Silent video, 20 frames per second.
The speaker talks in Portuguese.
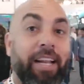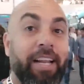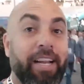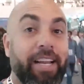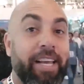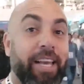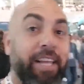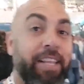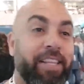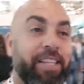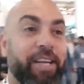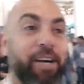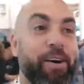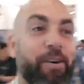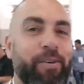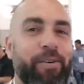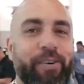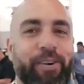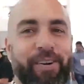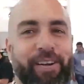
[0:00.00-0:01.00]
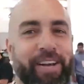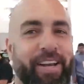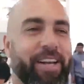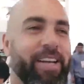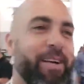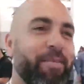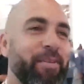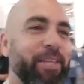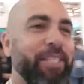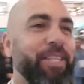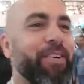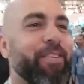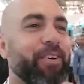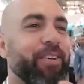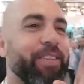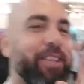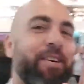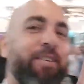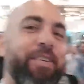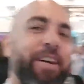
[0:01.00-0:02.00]
galerinha, então, acabei de
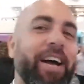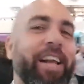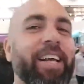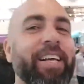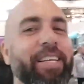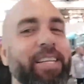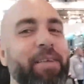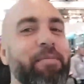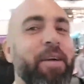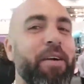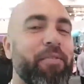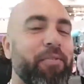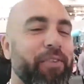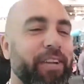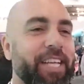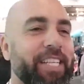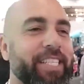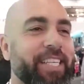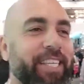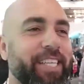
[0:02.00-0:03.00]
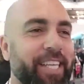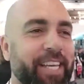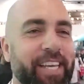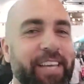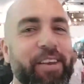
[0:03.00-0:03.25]
encontrar um cara aqui na minha frente aqui